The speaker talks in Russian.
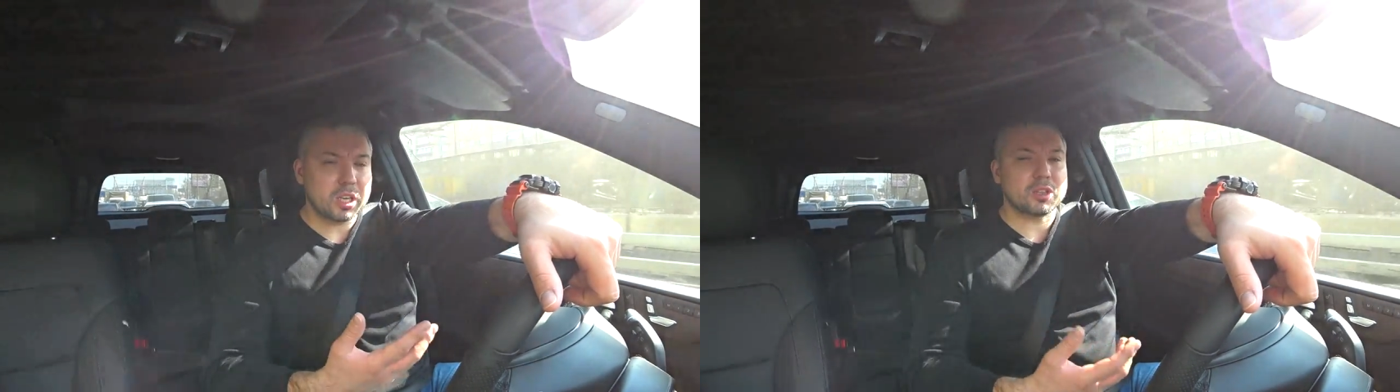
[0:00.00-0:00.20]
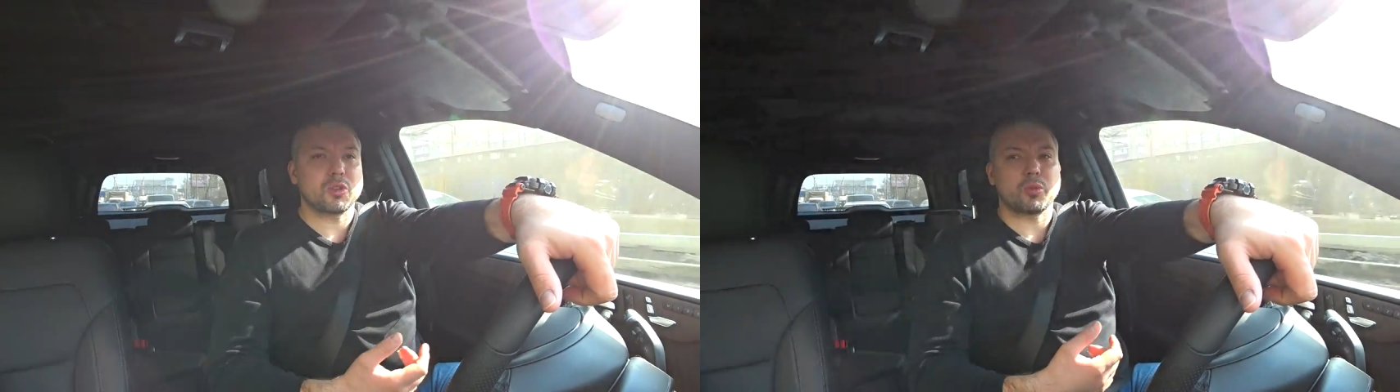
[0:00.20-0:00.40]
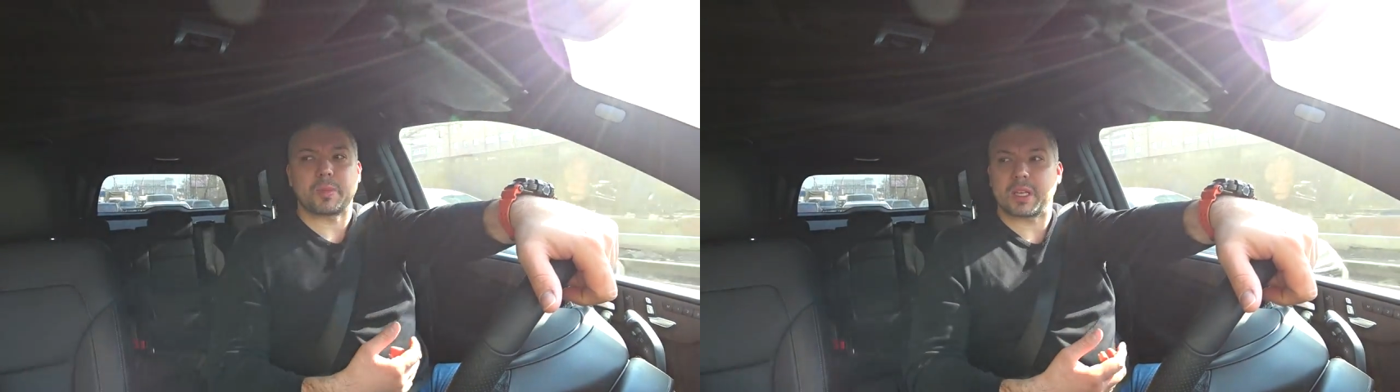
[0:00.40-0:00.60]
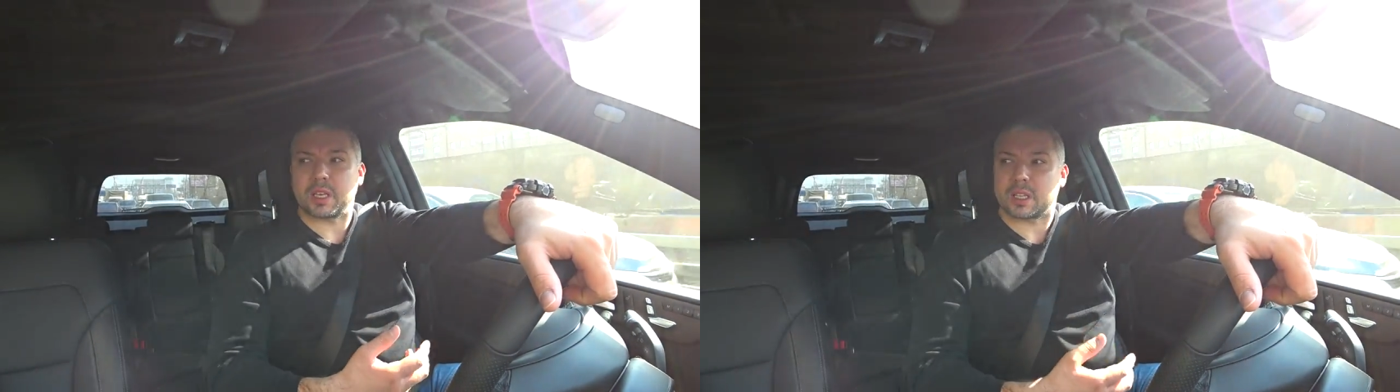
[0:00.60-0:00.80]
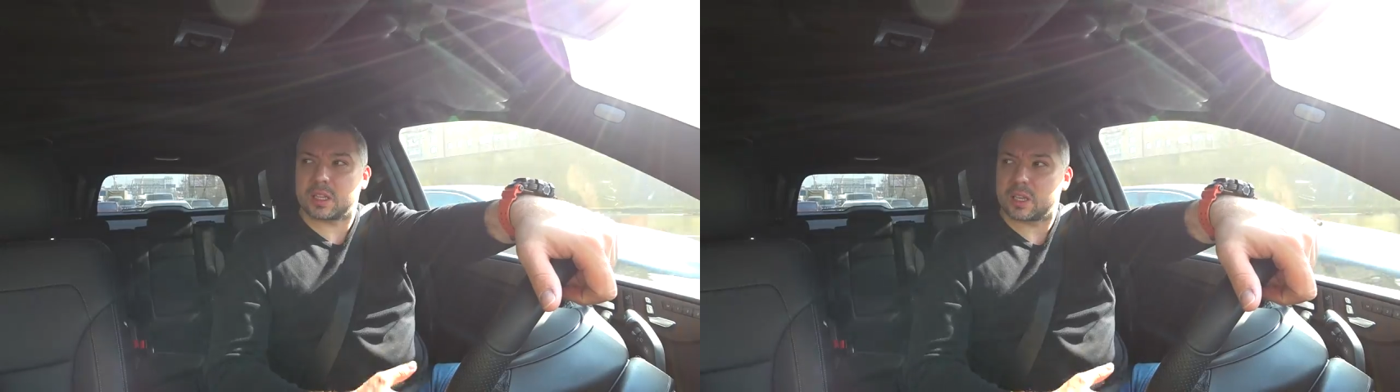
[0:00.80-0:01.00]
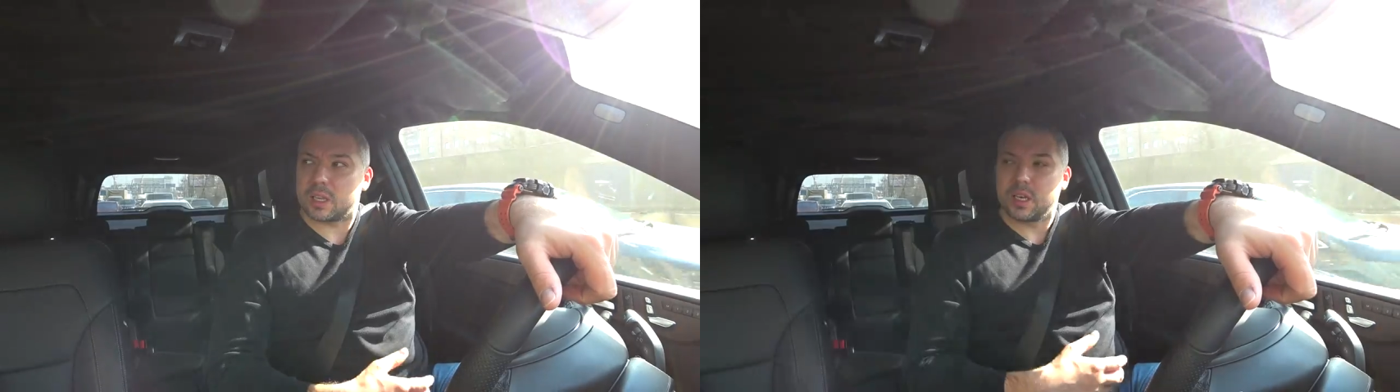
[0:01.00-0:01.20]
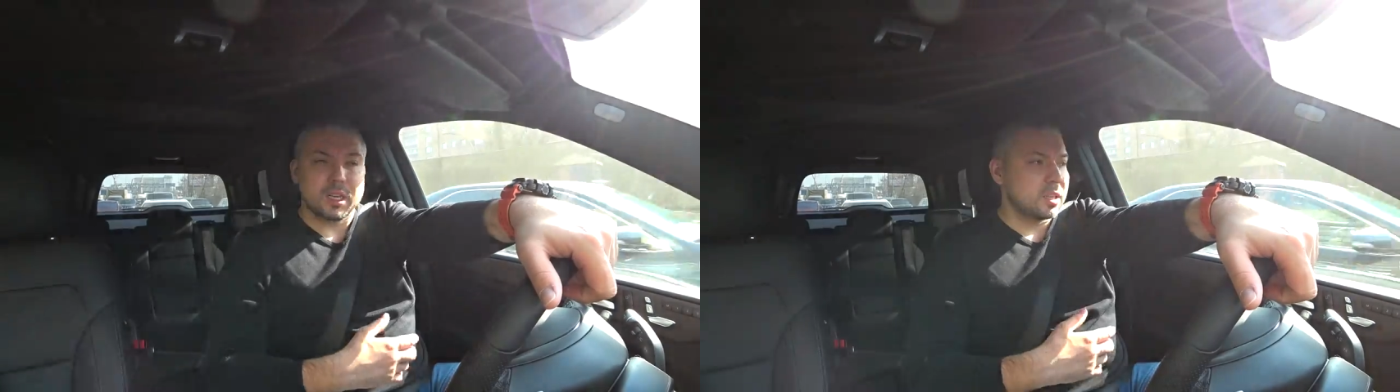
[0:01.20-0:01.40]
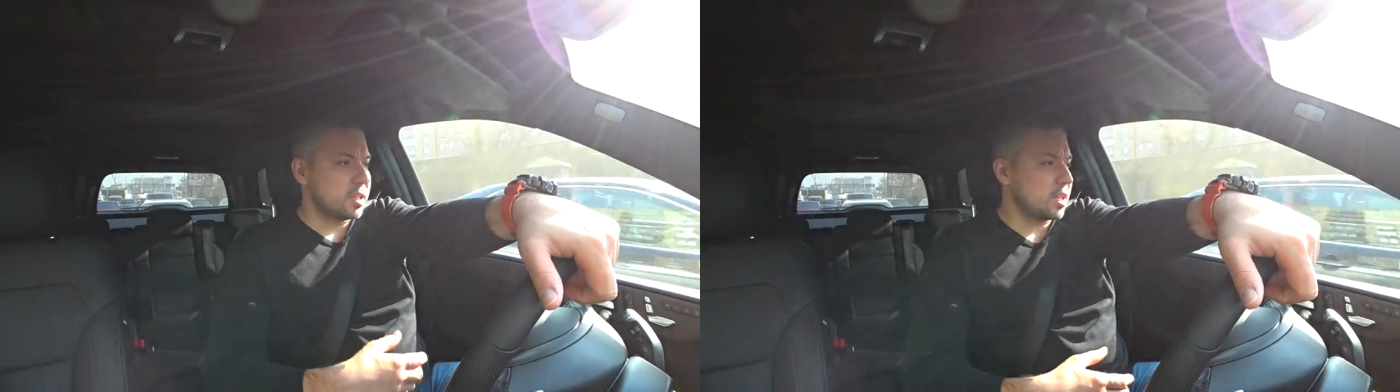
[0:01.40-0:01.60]
технику, понятно,
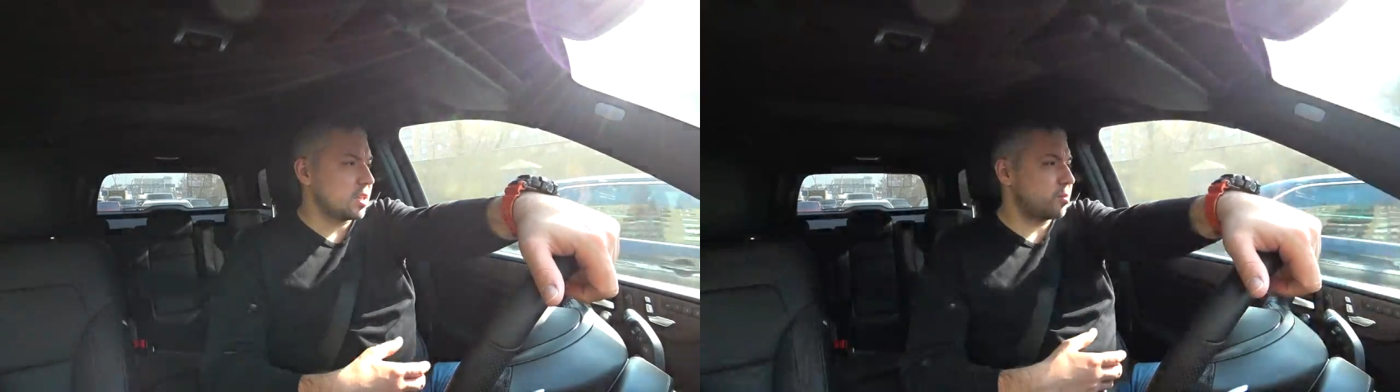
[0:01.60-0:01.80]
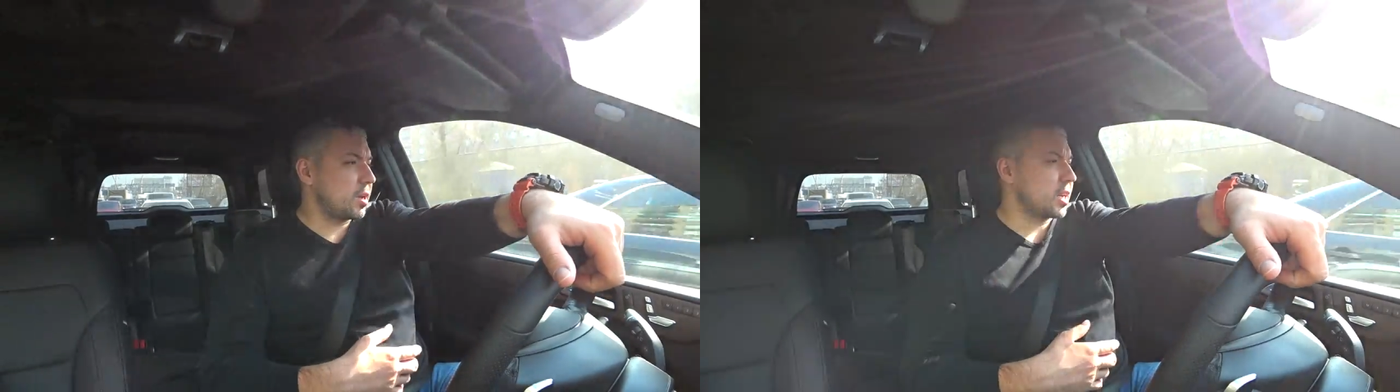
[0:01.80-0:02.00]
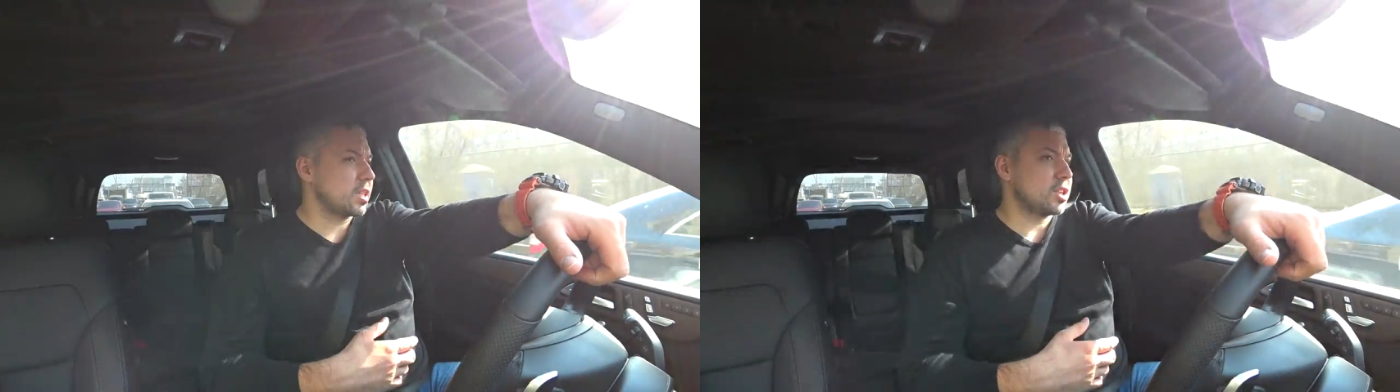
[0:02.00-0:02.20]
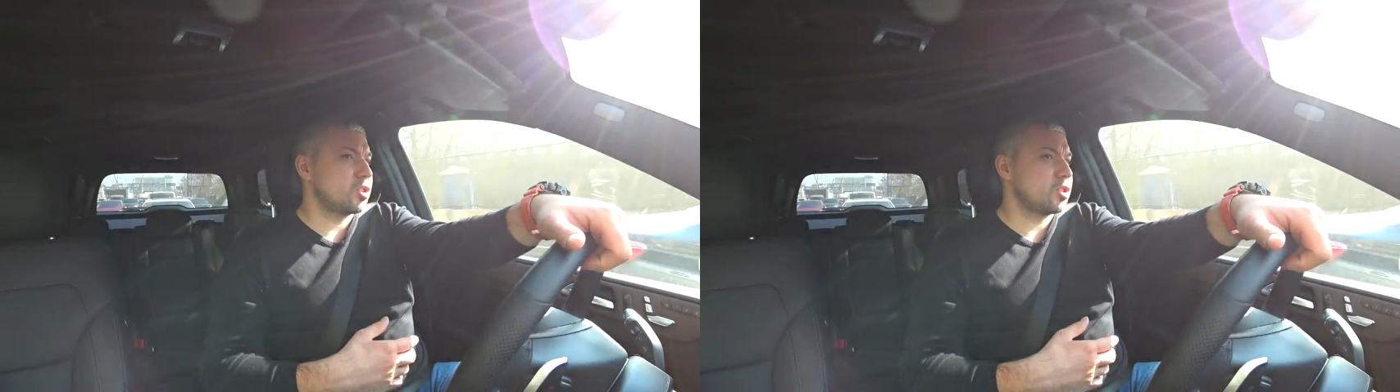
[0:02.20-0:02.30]
надо прикатать,